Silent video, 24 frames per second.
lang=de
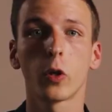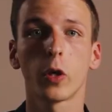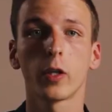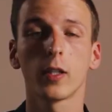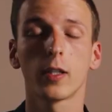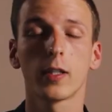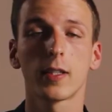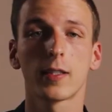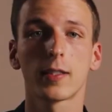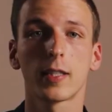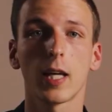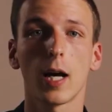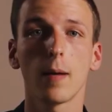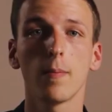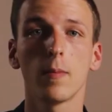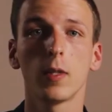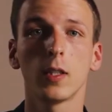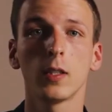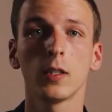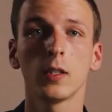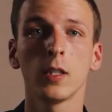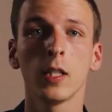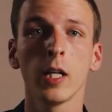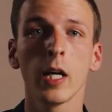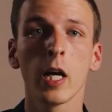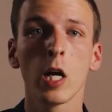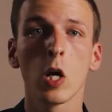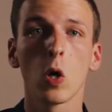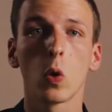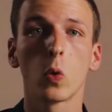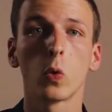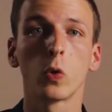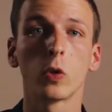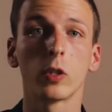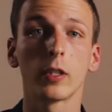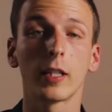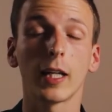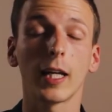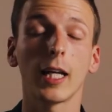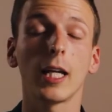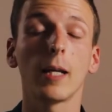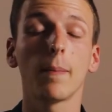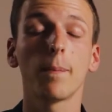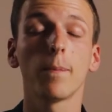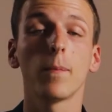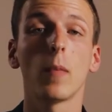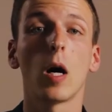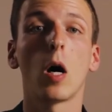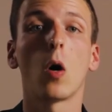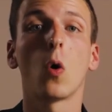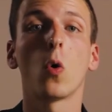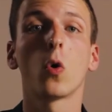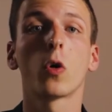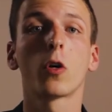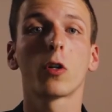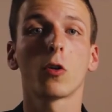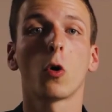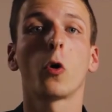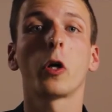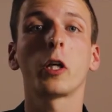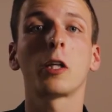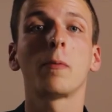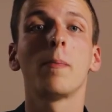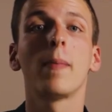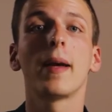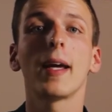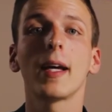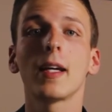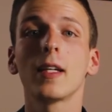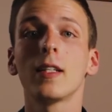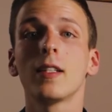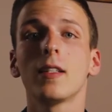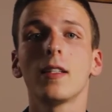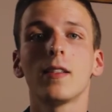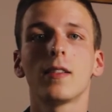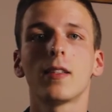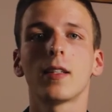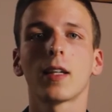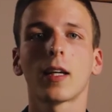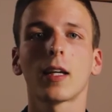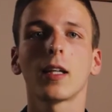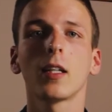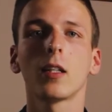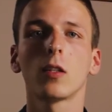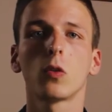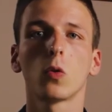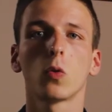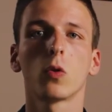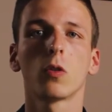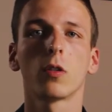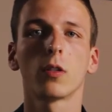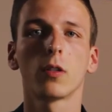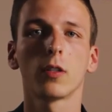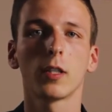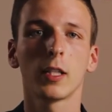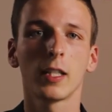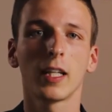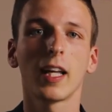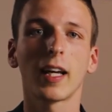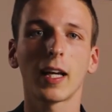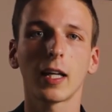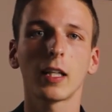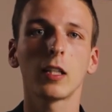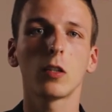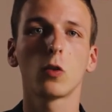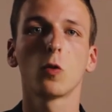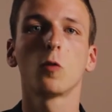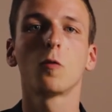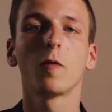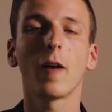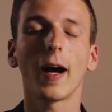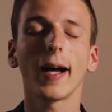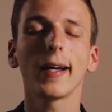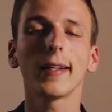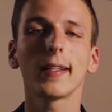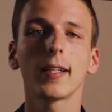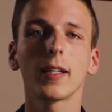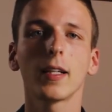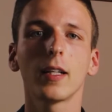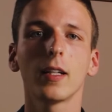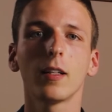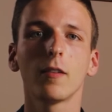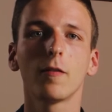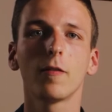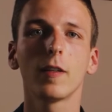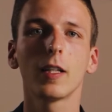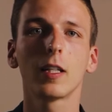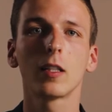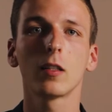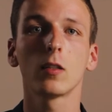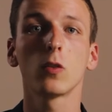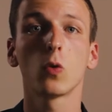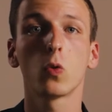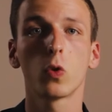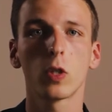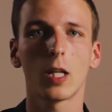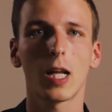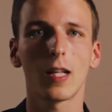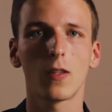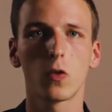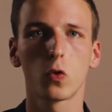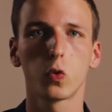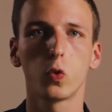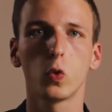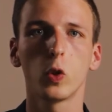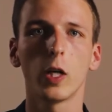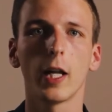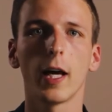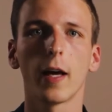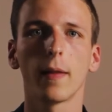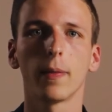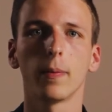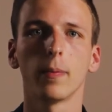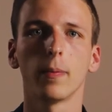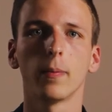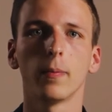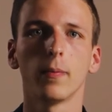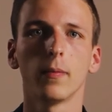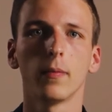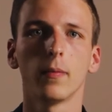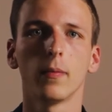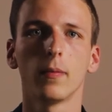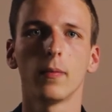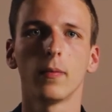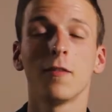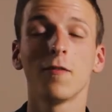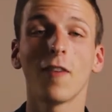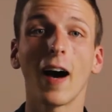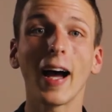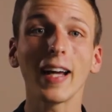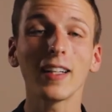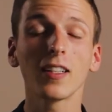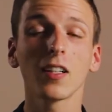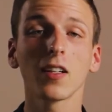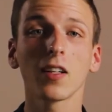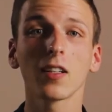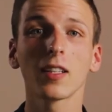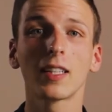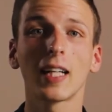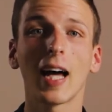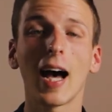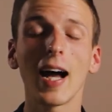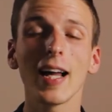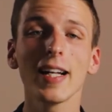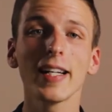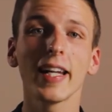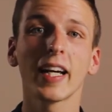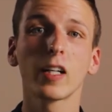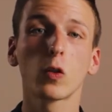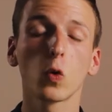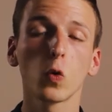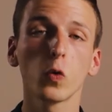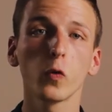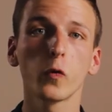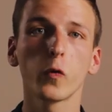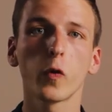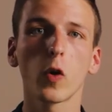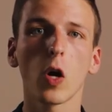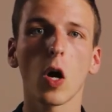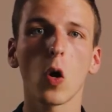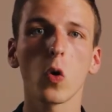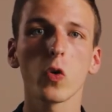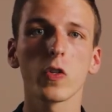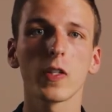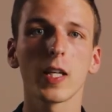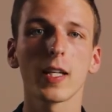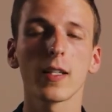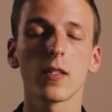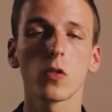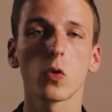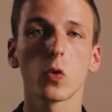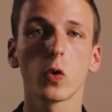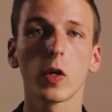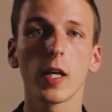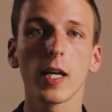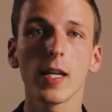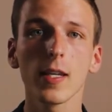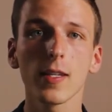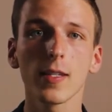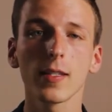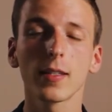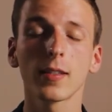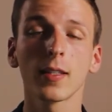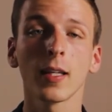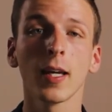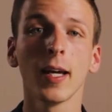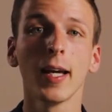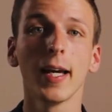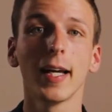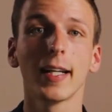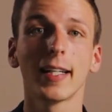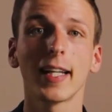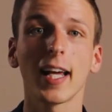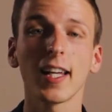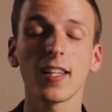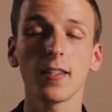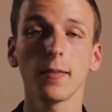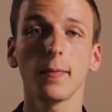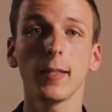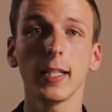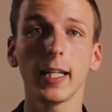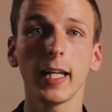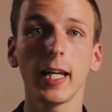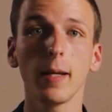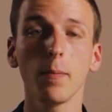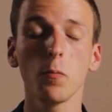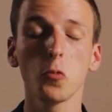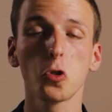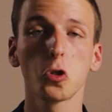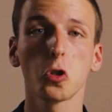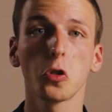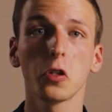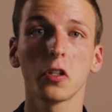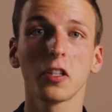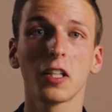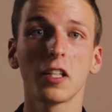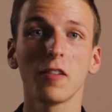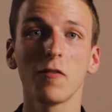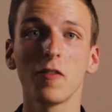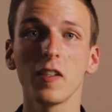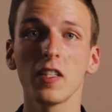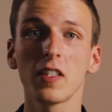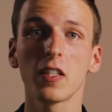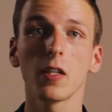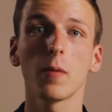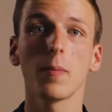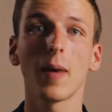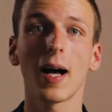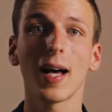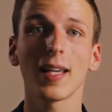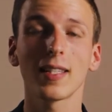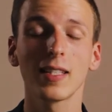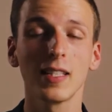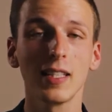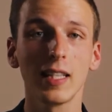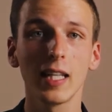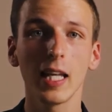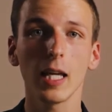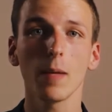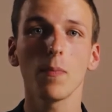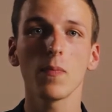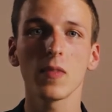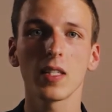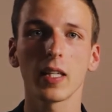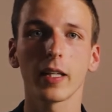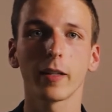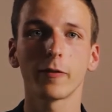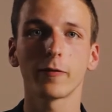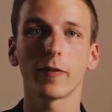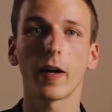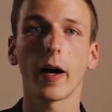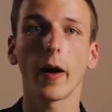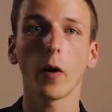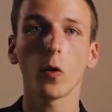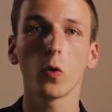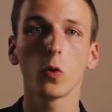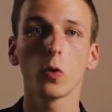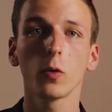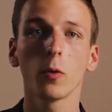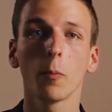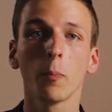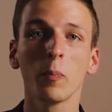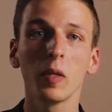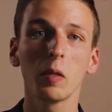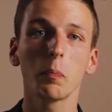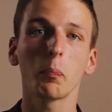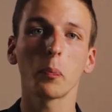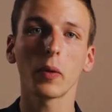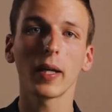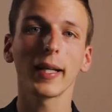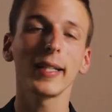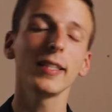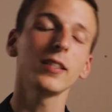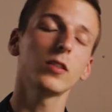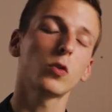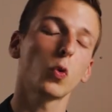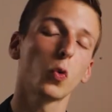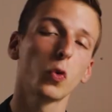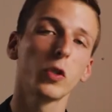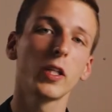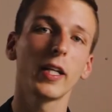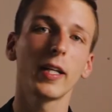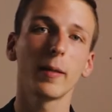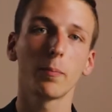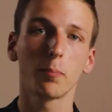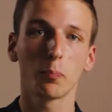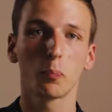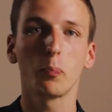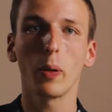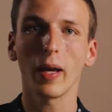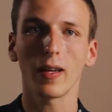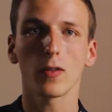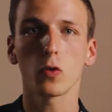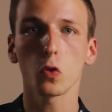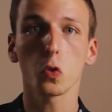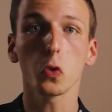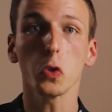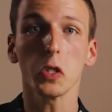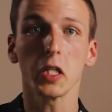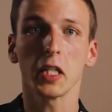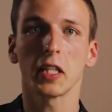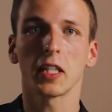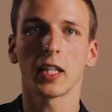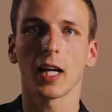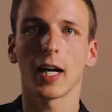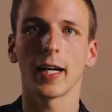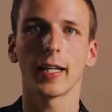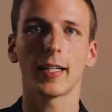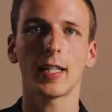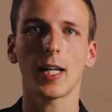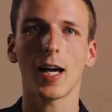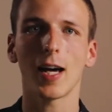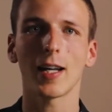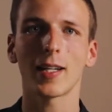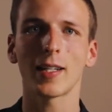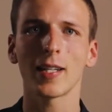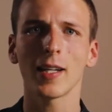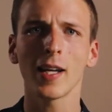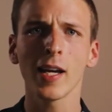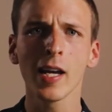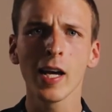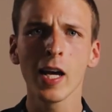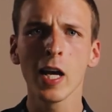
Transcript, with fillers: könnt ihr sammeln und eben auch euch mehr in diese Richtung, in der Richtung weiterentwickeln und dazulernen. Ein weiterer Teil der Grundvoraussetzung ist, dass man eben schon gewissermaßen Lebenserfahrung mitbringt und eine Persönlichkeit hat.